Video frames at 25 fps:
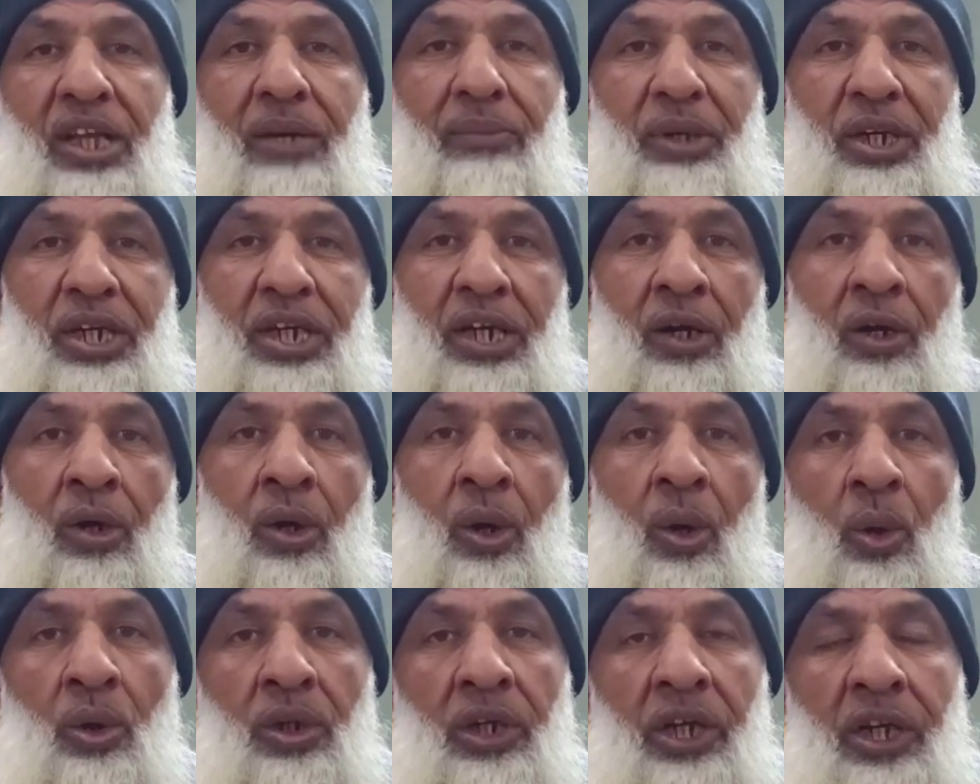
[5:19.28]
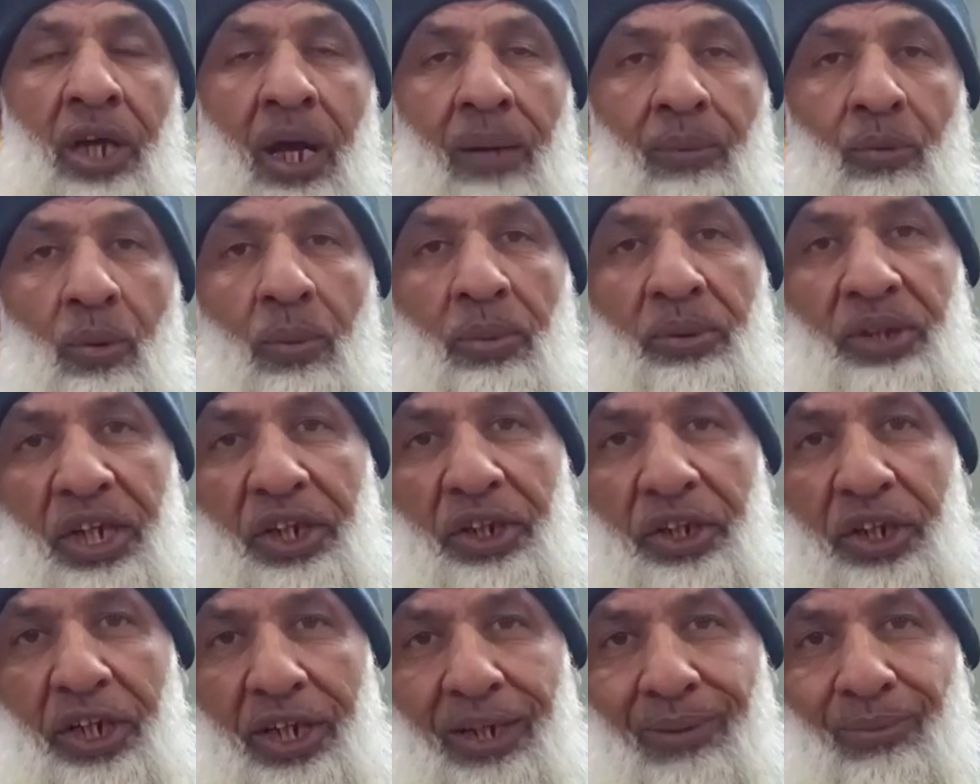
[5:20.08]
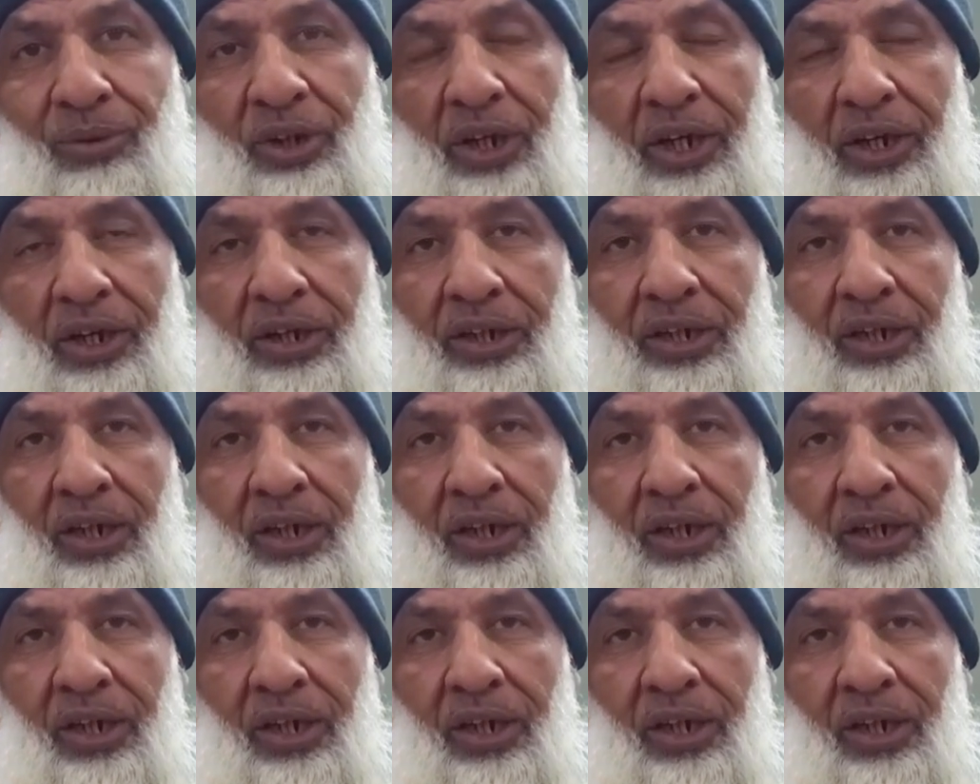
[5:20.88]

पता मेरी यहाँ ऑनलाइन आपको पता है ट्रेनिंग भी चल